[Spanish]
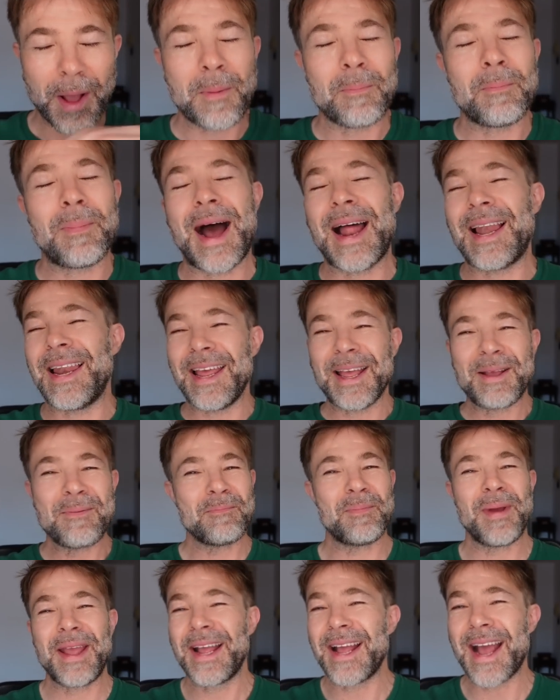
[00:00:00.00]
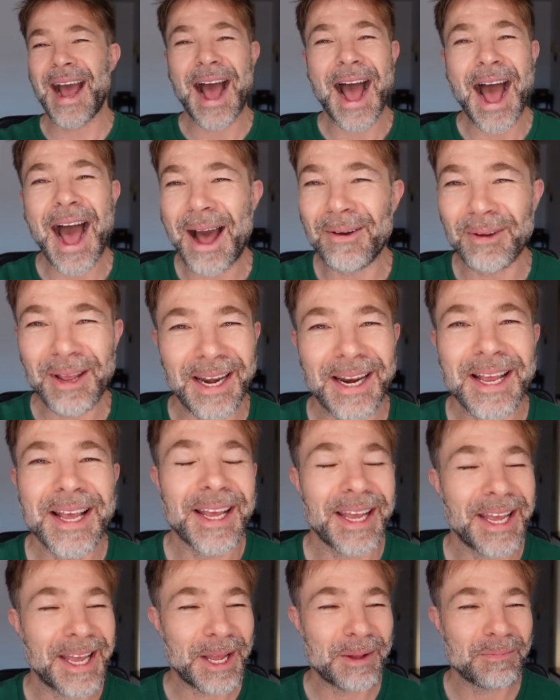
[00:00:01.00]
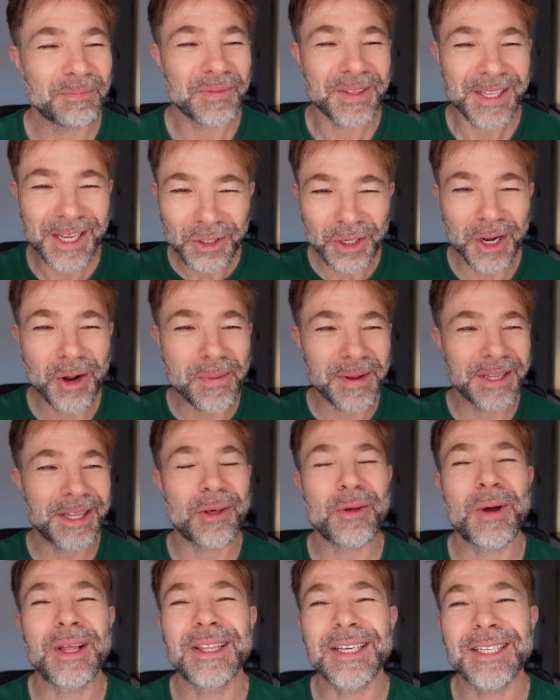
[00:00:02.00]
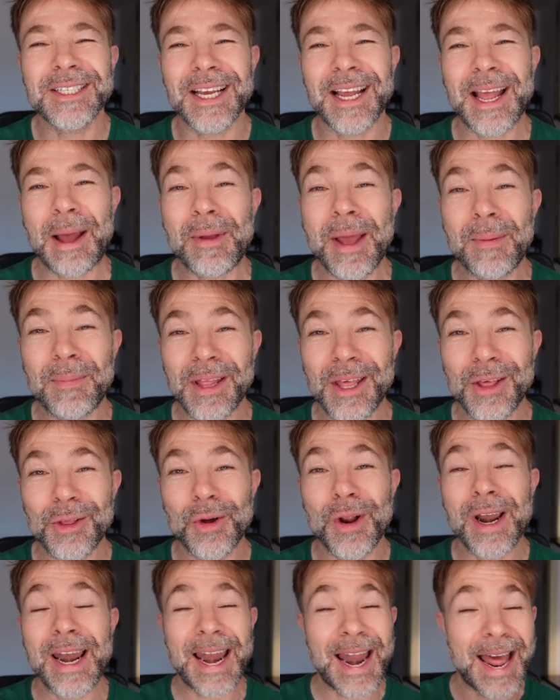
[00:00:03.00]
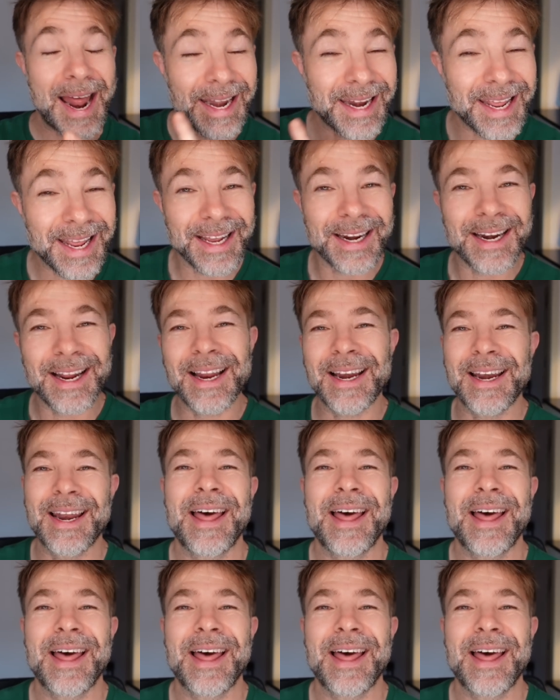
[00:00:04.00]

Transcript: Vale, venga, a ver, eh, ya os he comentado antes que había pedido la negra,